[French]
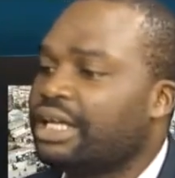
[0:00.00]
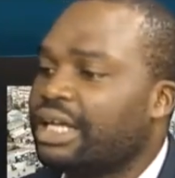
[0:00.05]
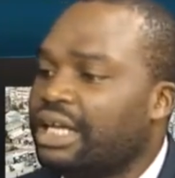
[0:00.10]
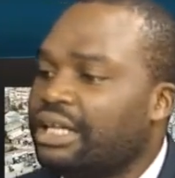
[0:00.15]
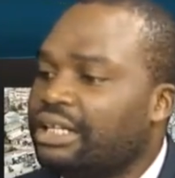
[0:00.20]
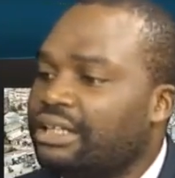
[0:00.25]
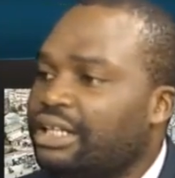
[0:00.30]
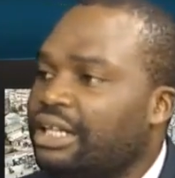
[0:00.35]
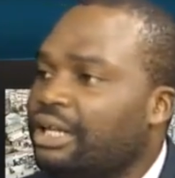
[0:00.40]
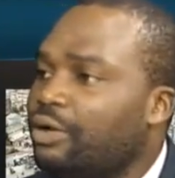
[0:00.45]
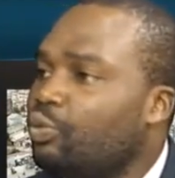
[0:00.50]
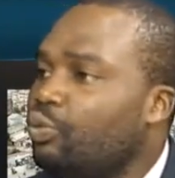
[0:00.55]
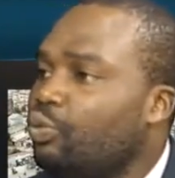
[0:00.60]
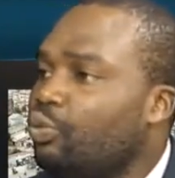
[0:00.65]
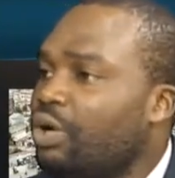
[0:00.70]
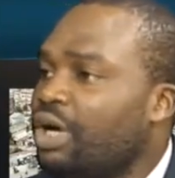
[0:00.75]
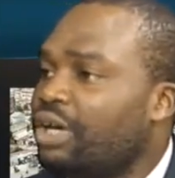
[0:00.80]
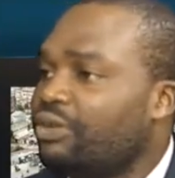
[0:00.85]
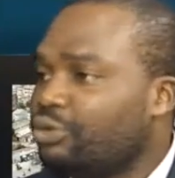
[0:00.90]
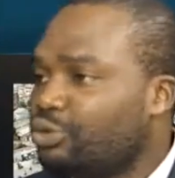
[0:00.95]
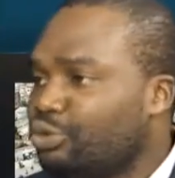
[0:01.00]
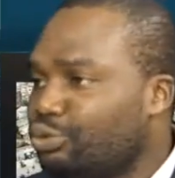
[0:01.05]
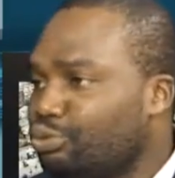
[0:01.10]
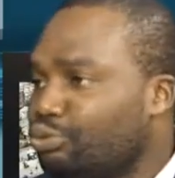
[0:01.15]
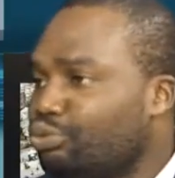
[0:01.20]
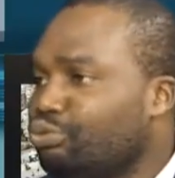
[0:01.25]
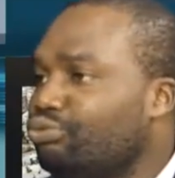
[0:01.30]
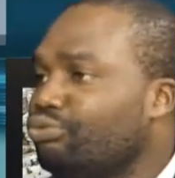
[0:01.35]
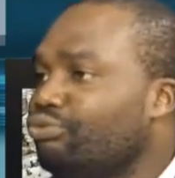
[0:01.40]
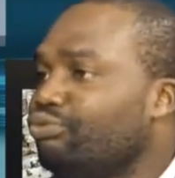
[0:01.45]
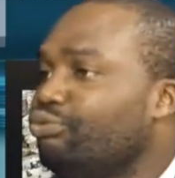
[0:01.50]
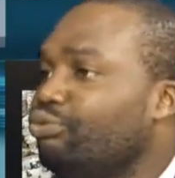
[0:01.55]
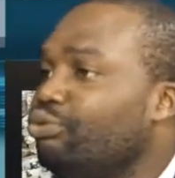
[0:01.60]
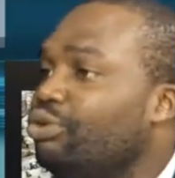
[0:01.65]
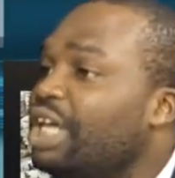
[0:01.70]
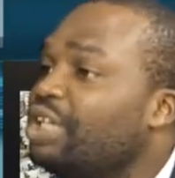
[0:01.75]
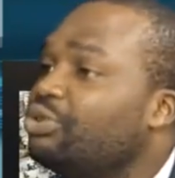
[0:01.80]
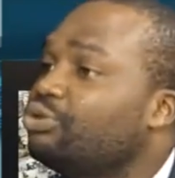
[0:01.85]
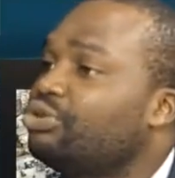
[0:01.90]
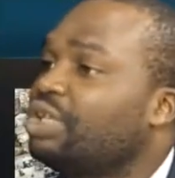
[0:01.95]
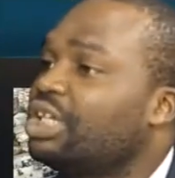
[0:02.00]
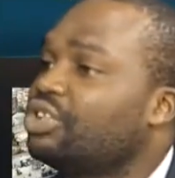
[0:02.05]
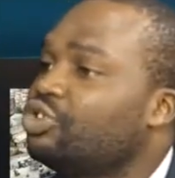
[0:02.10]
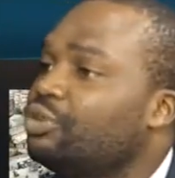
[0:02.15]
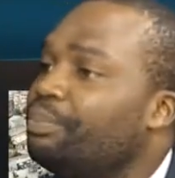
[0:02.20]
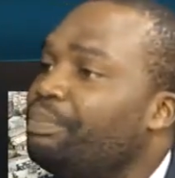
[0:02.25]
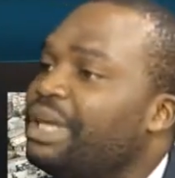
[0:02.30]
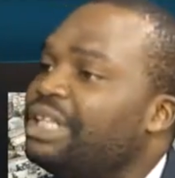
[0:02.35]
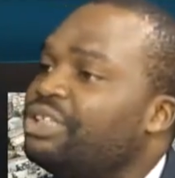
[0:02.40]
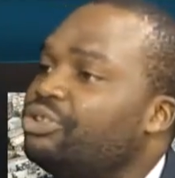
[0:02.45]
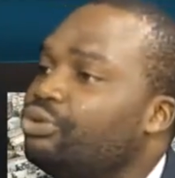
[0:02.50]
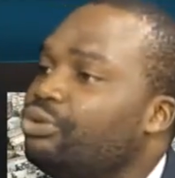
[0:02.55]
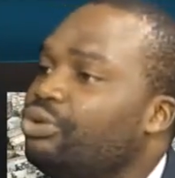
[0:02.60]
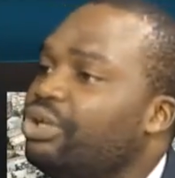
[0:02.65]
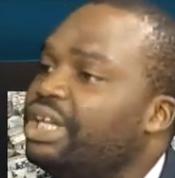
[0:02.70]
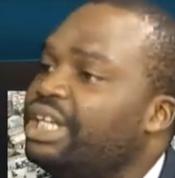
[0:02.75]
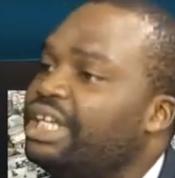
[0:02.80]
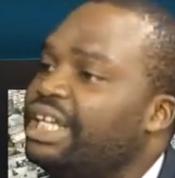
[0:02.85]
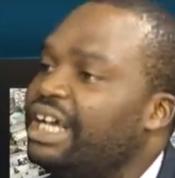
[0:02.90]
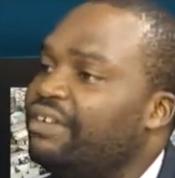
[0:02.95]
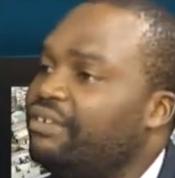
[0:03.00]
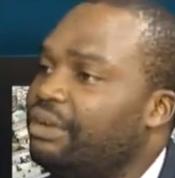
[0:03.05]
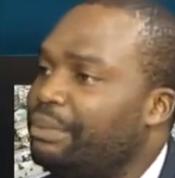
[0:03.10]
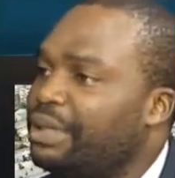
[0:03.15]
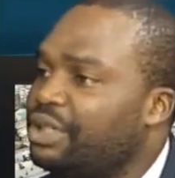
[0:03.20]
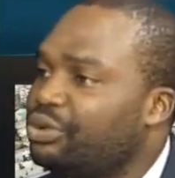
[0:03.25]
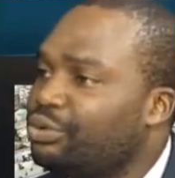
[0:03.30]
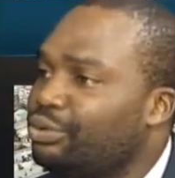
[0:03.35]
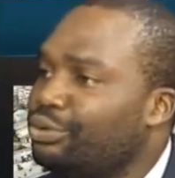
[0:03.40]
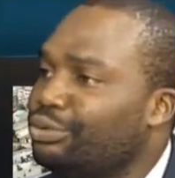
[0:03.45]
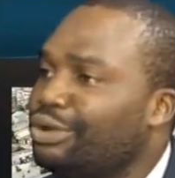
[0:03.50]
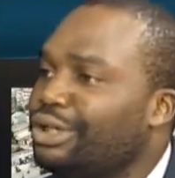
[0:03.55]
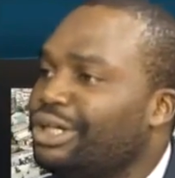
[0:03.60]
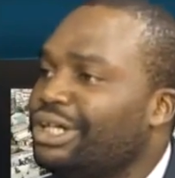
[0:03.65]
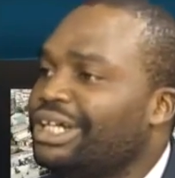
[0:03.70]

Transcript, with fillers: quels étaient les couloirs, surtout vu la situation particulière qu'il y avait, parce que